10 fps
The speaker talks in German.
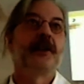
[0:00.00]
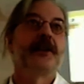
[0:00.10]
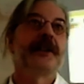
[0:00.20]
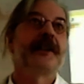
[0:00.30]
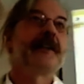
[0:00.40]

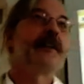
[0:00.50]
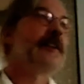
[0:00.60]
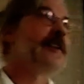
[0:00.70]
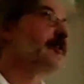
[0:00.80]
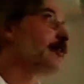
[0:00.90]
Und Sie kennen
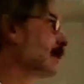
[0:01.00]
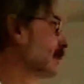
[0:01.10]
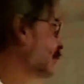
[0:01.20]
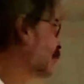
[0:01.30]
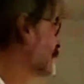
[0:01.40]
dieses
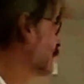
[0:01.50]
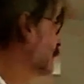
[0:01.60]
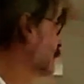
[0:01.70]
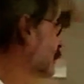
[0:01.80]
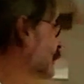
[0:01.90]
Bild, ich wollte es
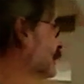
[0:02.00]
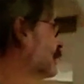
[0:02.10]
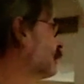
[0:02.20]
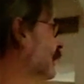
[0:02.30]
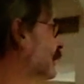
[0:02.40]
nicht so
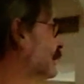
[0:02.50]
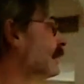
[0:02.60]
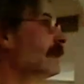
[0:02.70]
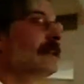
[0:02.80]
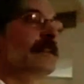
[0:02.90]
deutlich malen,
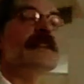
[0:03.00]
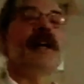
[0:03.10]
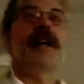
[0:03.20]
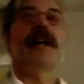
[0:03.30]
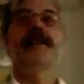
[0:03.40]

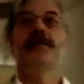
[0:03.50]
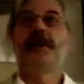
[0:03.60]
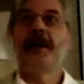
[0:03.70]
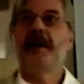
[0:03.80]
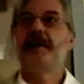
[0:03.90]
dieser
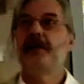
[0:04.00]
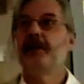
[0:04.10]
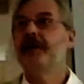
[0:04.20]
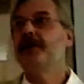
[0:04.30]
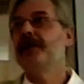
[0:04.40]
Eisberg, wo
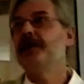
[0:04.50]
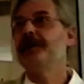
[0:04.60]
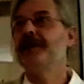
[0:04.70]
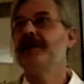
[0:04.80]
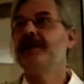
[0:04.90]
man nur die
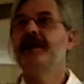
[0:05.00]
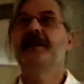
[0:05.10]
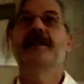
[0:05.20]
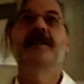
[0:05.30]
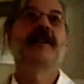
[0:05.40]
Spitze sieht